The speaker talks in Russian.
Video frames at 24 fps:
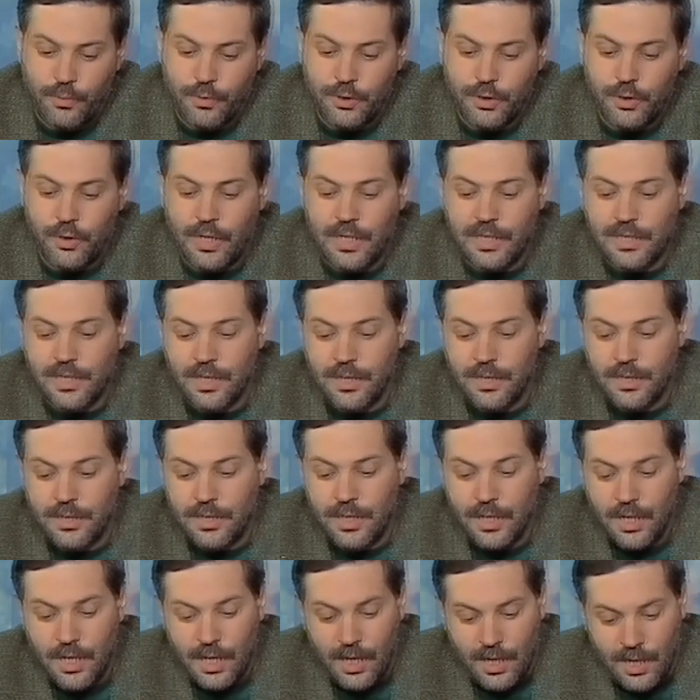что казалось,
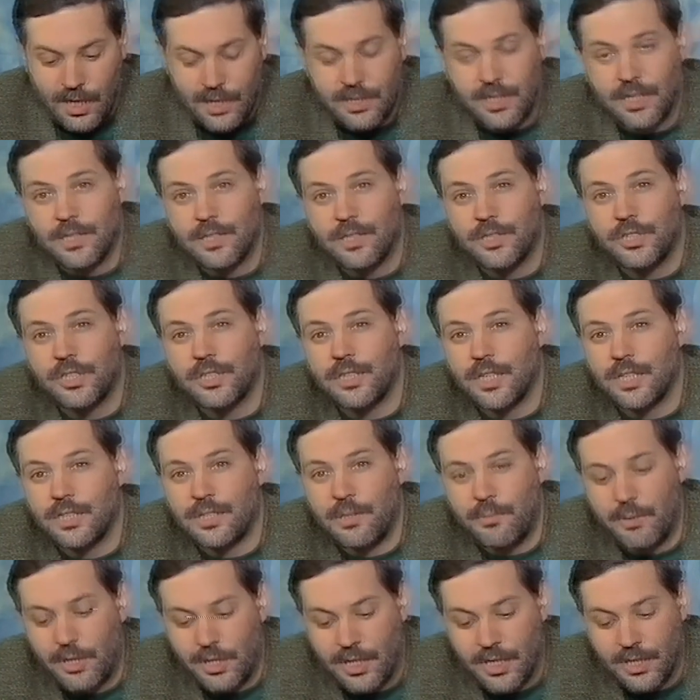касалось, считалось
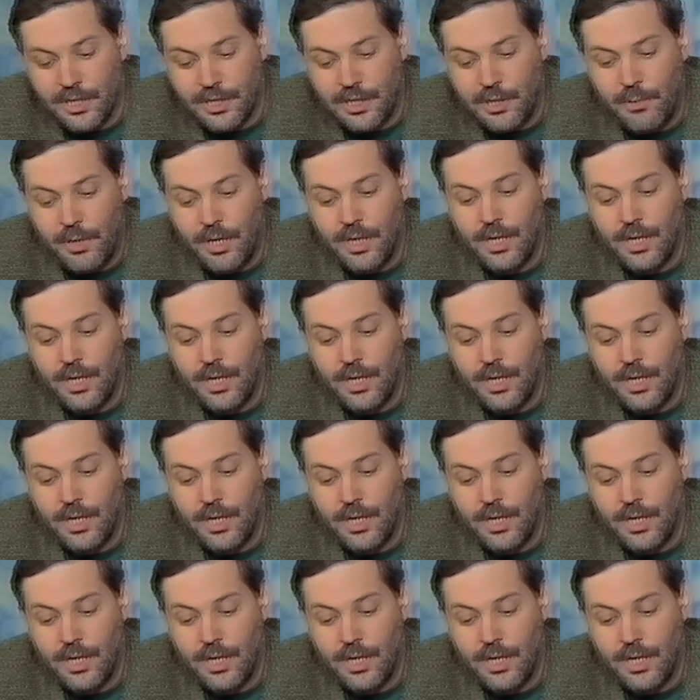американскими